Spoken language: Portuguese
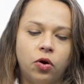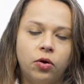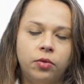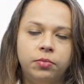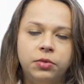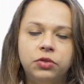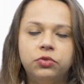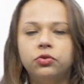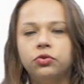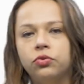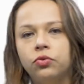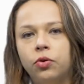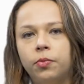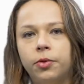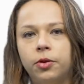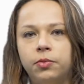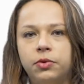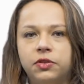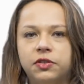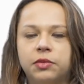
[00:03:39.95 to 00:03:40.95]
me tornou,
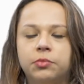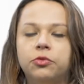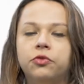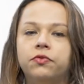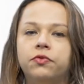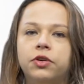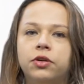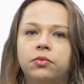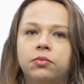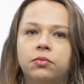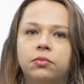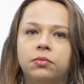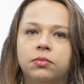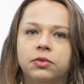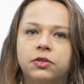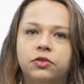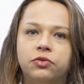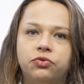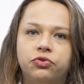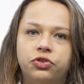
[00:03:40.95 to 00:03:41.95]
pelo menos a meu ver,
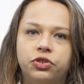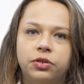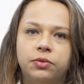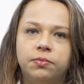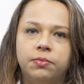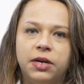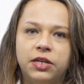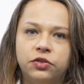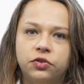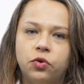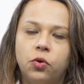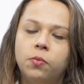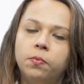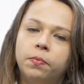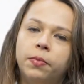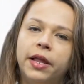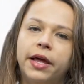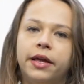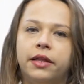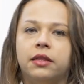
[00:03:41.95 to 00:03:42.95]
uma cirurgia mais
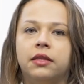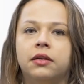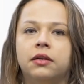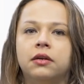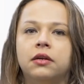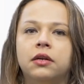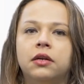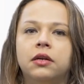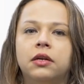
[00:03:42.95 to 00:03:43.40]
completa.